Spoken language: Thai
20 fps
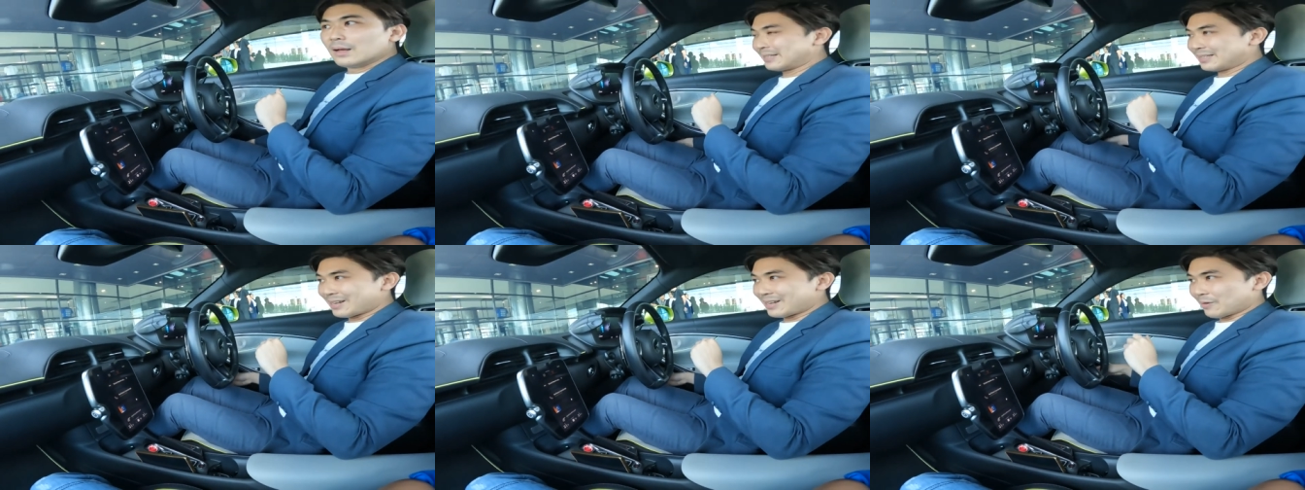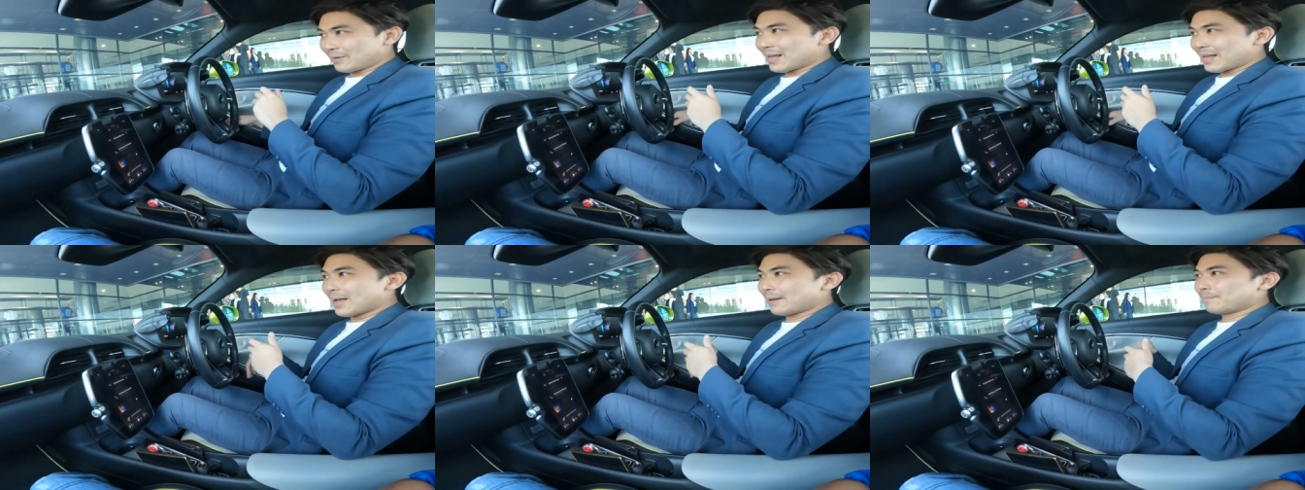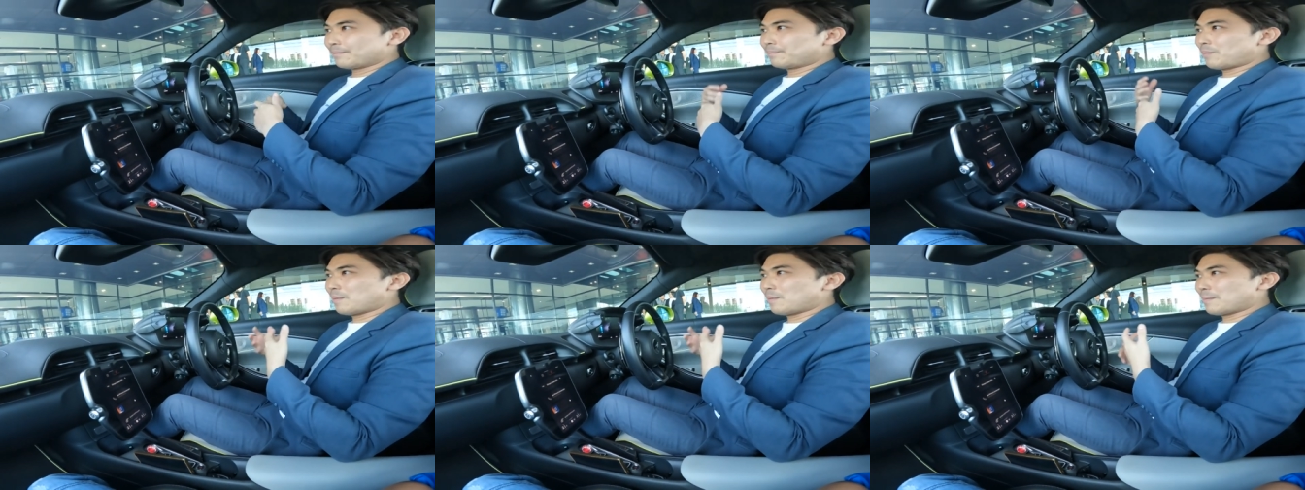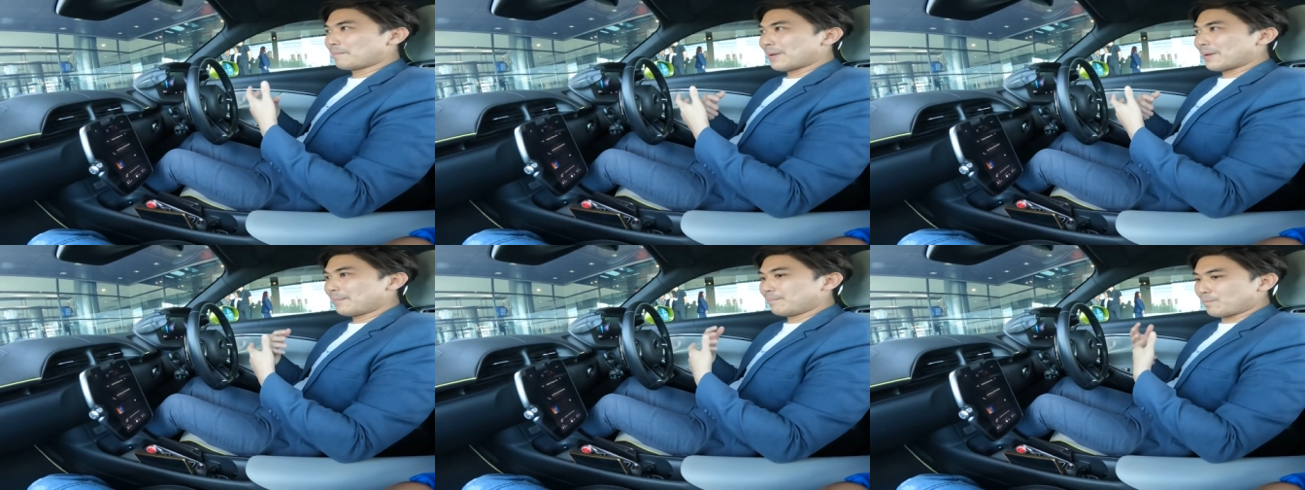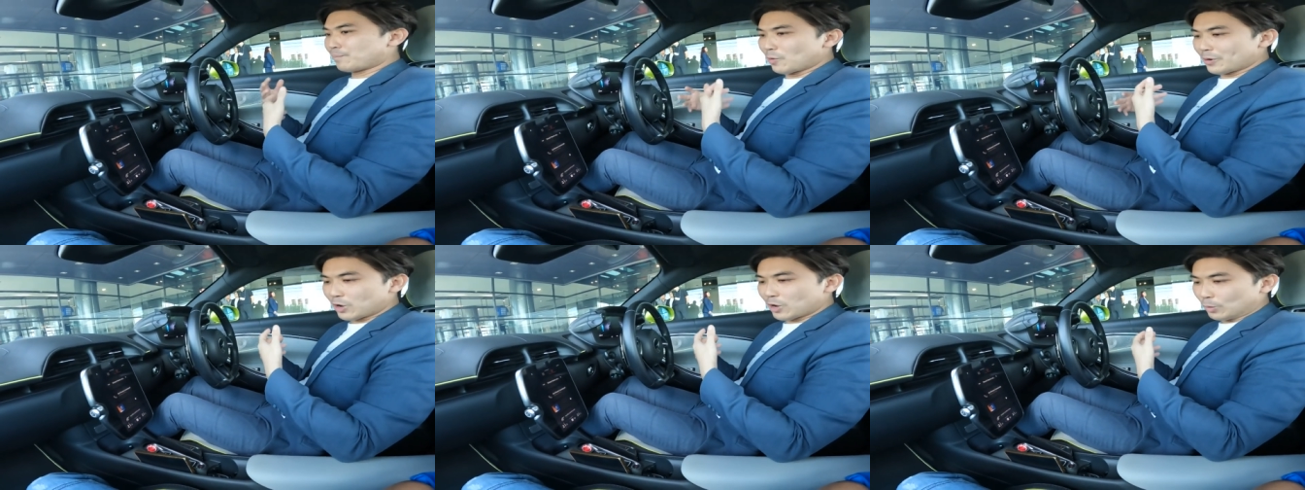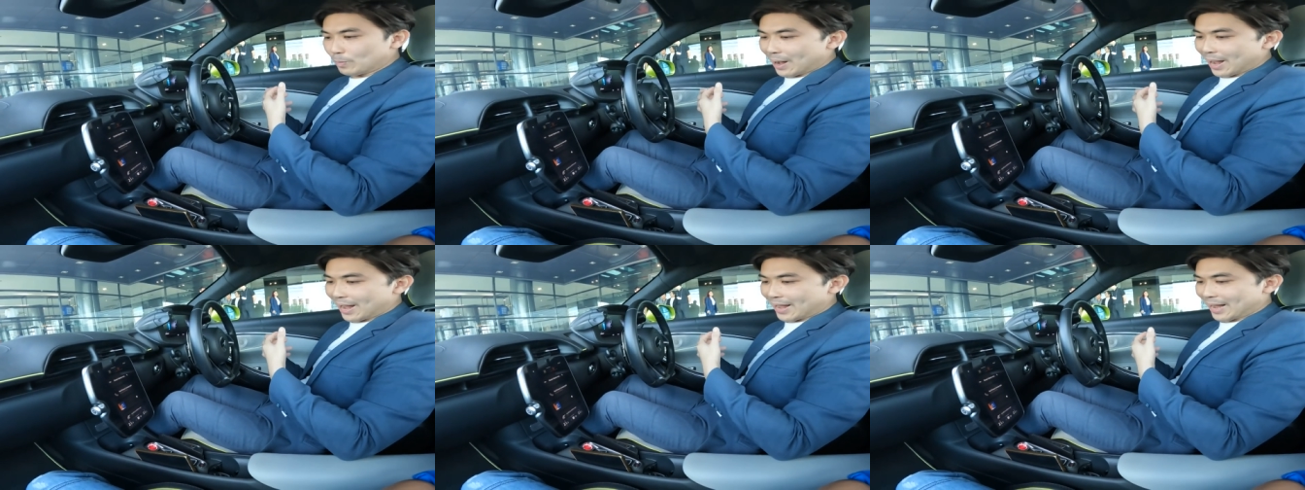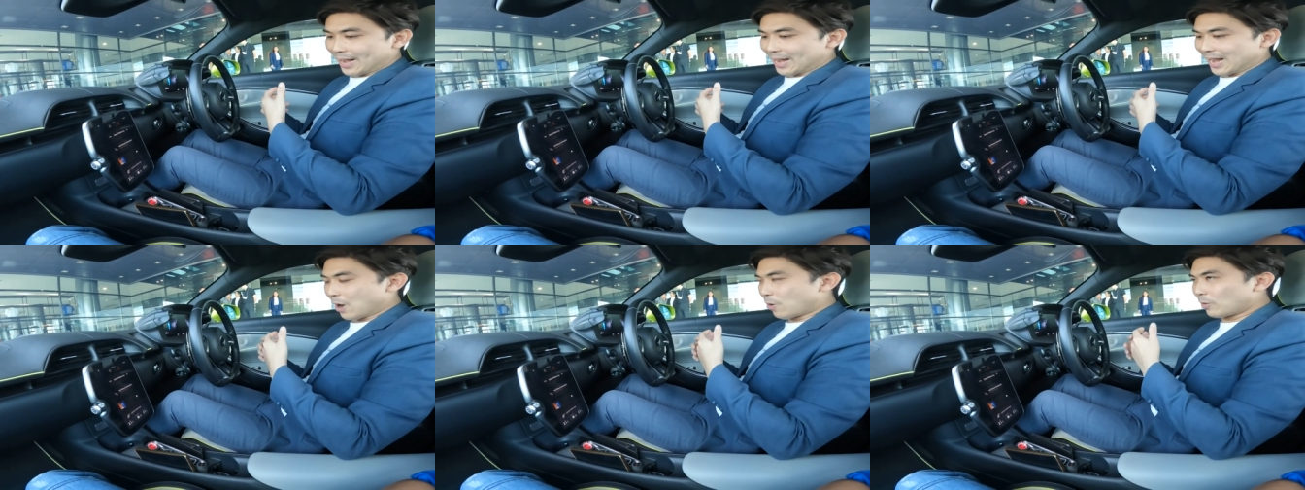เดี๋ยวนี้พอมันเป็นโมเดลใหม่
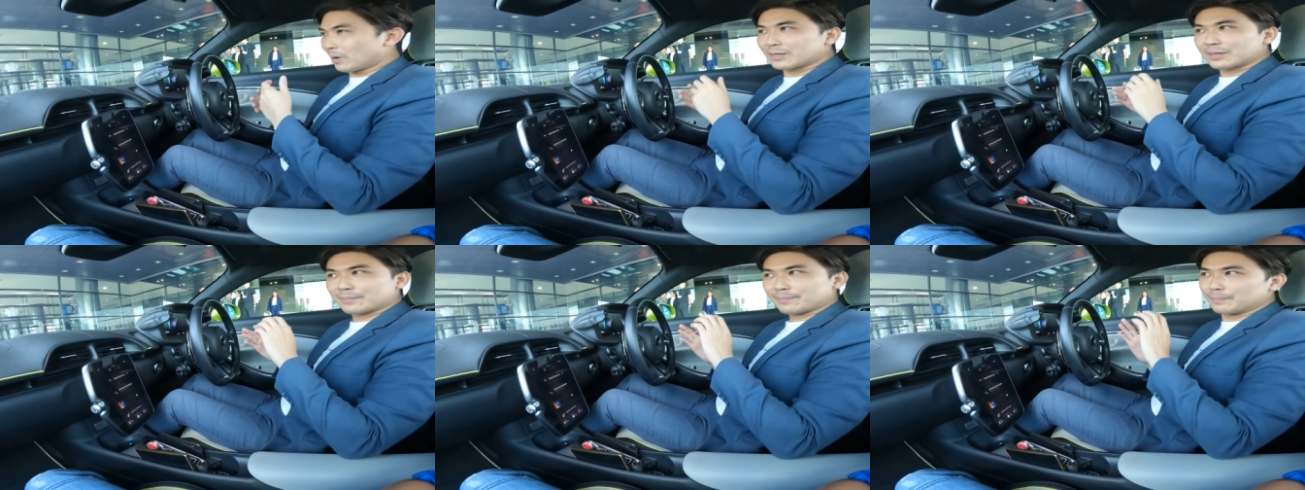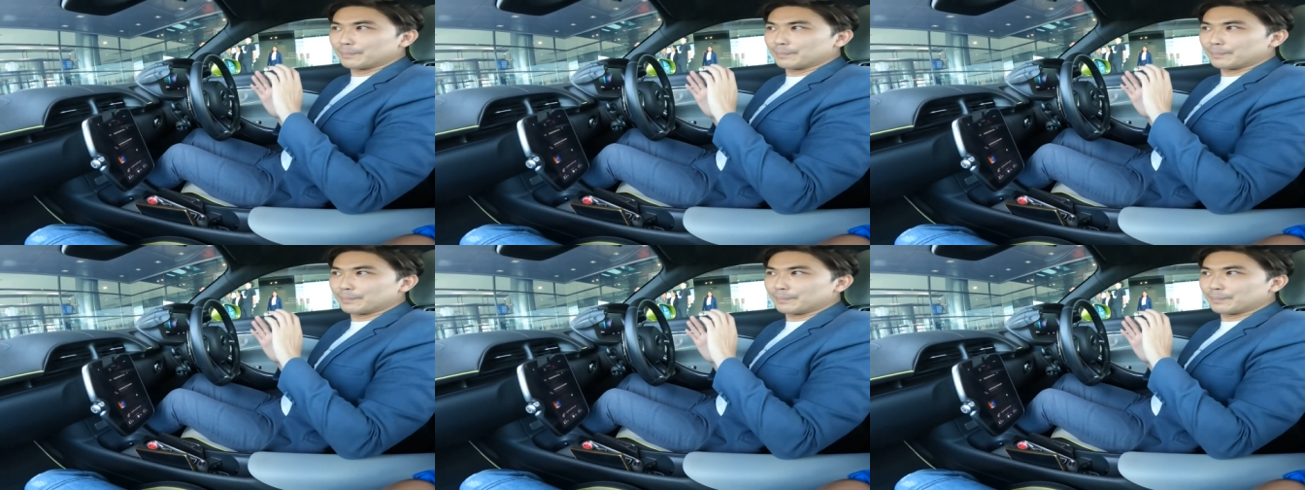อ่ะเขาก็